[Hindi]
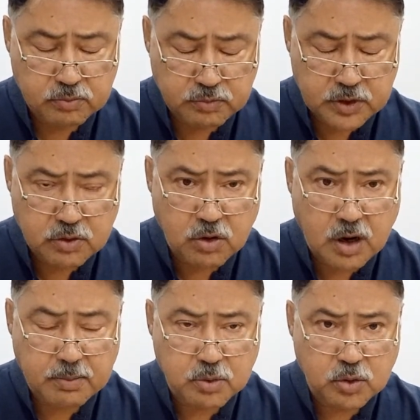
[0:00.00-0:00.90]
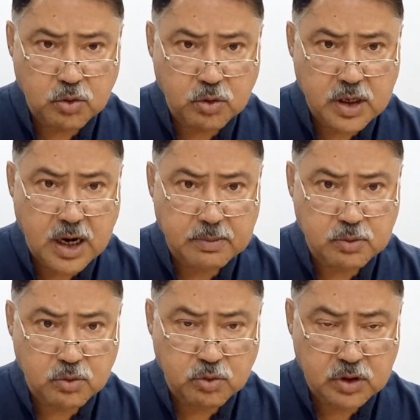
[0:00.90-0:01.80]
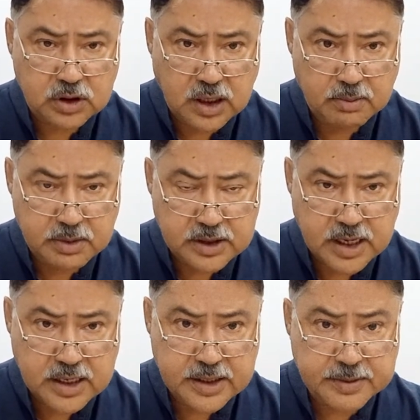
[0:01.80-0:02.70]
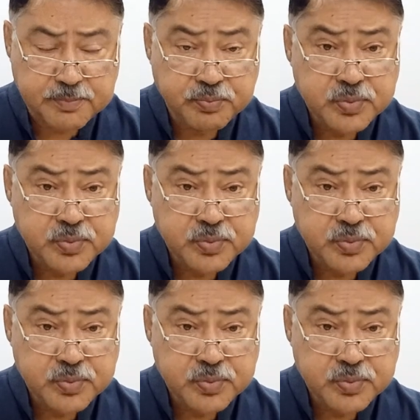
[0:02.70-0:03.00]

वीडियो अपलोड होगी आप लोगों को इतला मिल जाएगी